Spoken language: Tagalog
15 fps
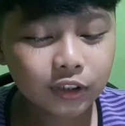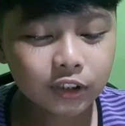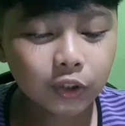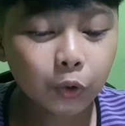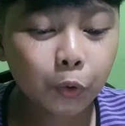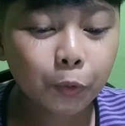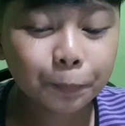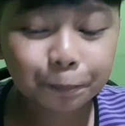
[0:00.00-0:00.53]

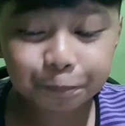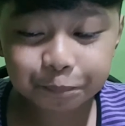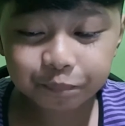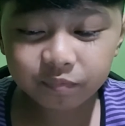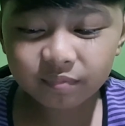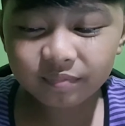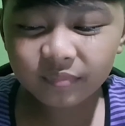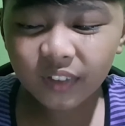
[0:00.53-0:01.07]
So,
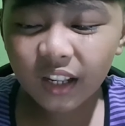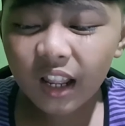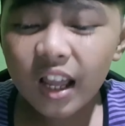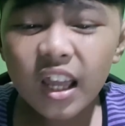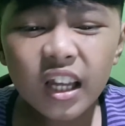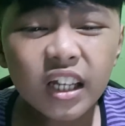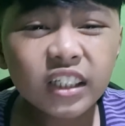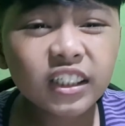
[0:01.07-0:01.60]

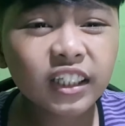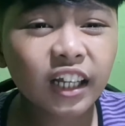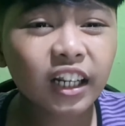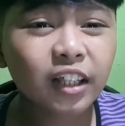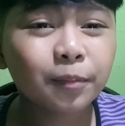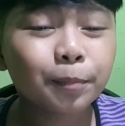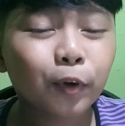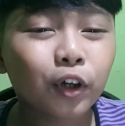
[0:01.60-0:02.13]
sila
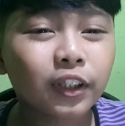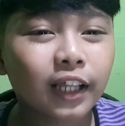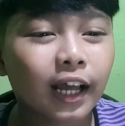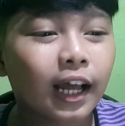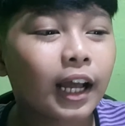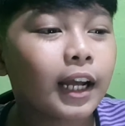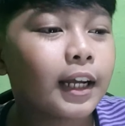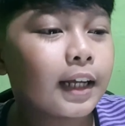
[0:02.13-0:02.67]
rin po
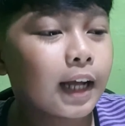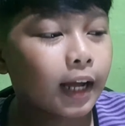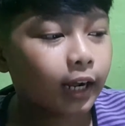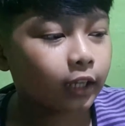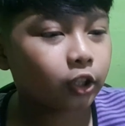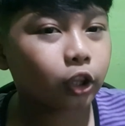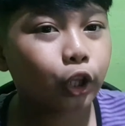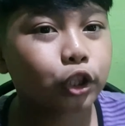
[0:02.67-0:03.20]

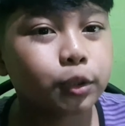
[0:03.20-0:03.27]
naggaganon.